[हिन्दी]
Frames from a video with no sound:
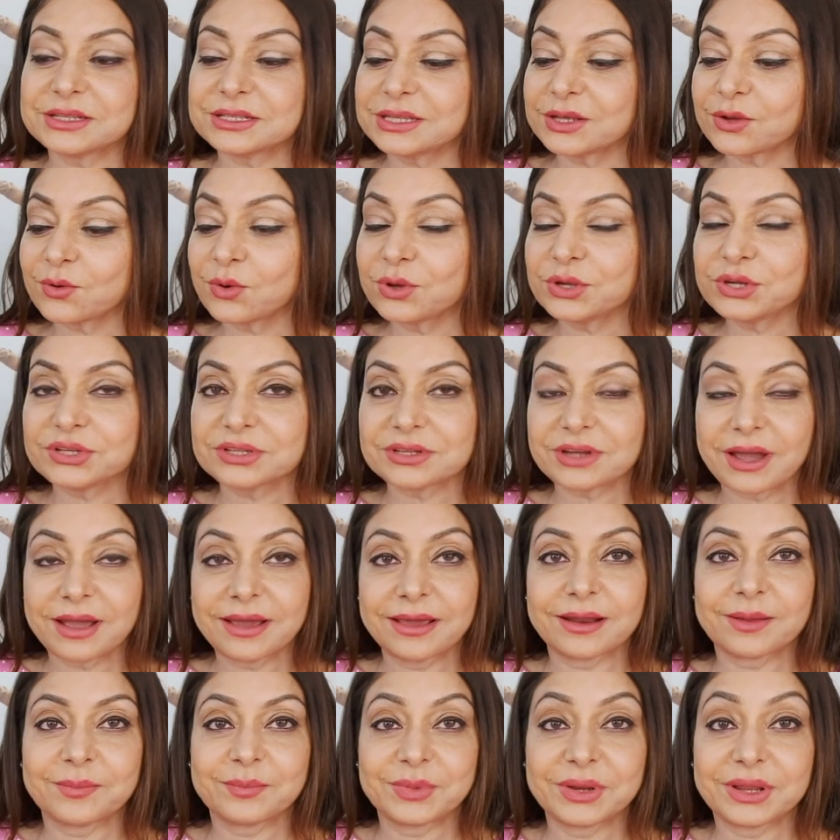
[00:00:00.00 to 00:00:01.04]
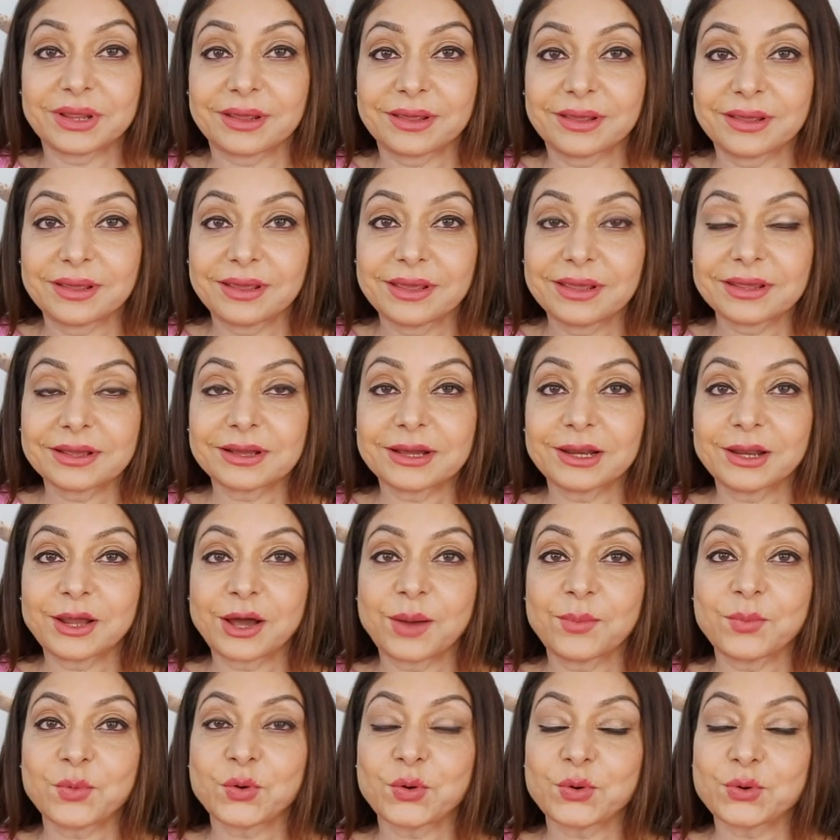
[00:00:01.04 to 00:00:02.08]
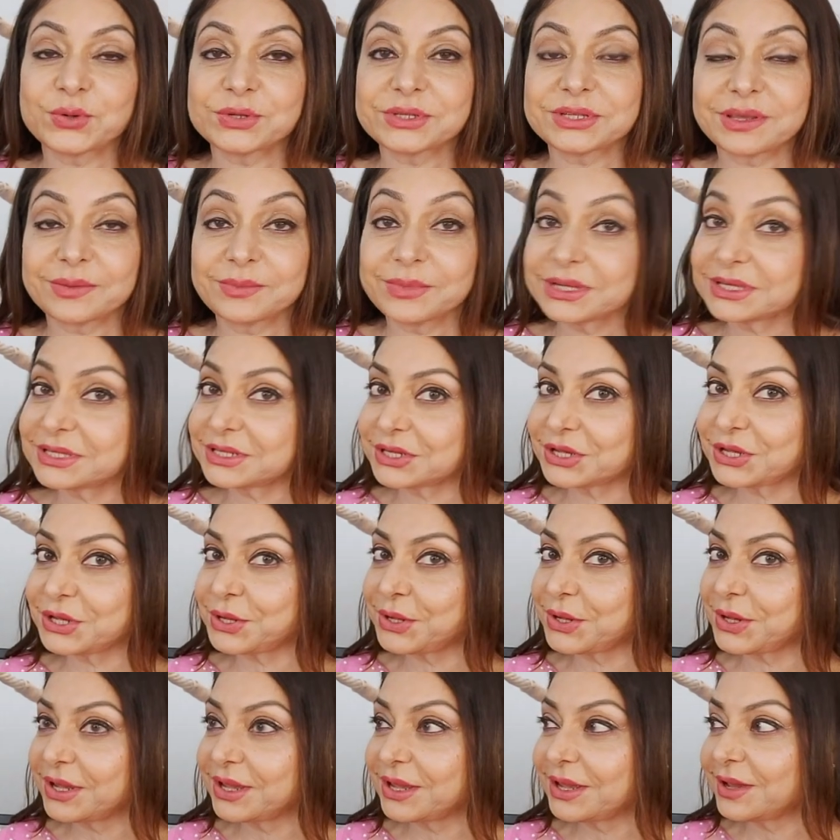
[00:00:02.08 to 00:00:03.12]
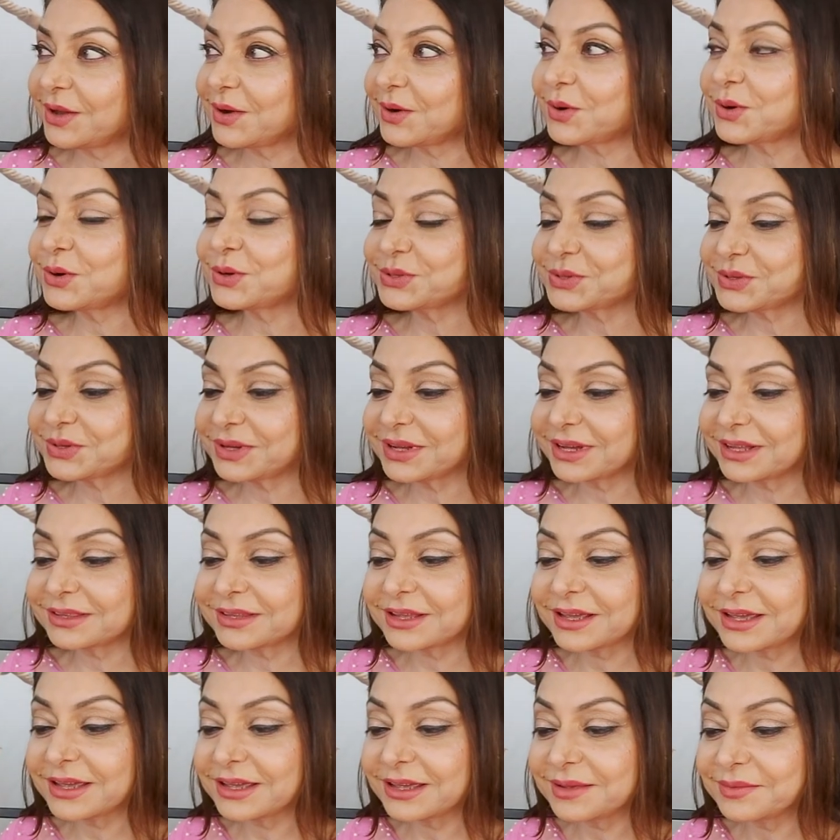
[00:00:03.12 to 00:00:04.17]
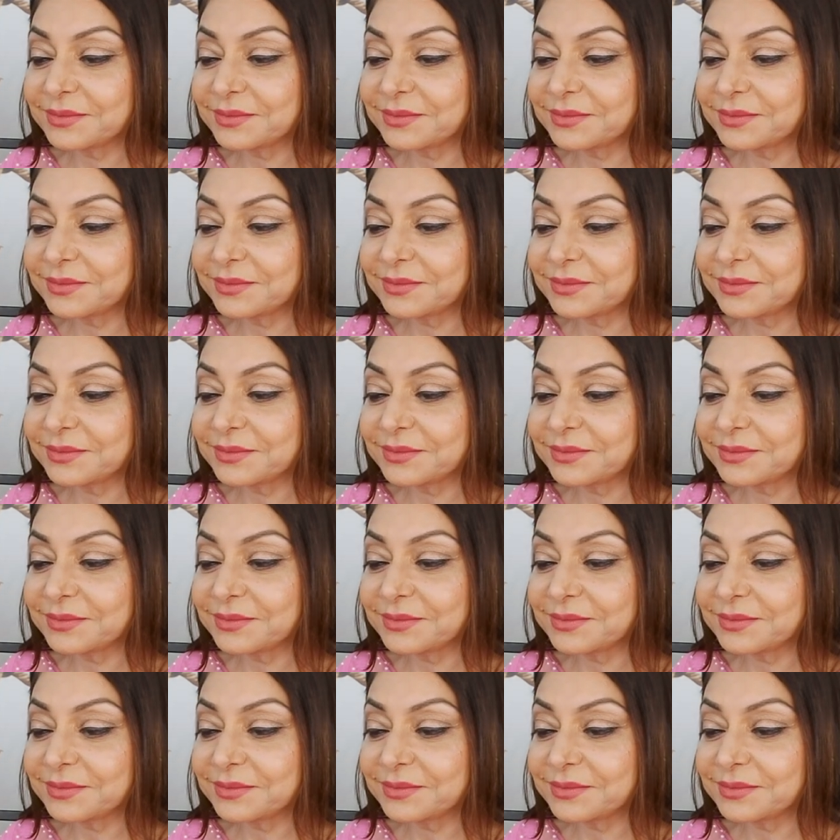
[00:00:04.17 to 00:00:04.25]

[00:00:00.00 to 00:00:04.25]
जैसे कोई शायर अपने कलाम को समझ के और सुनाता है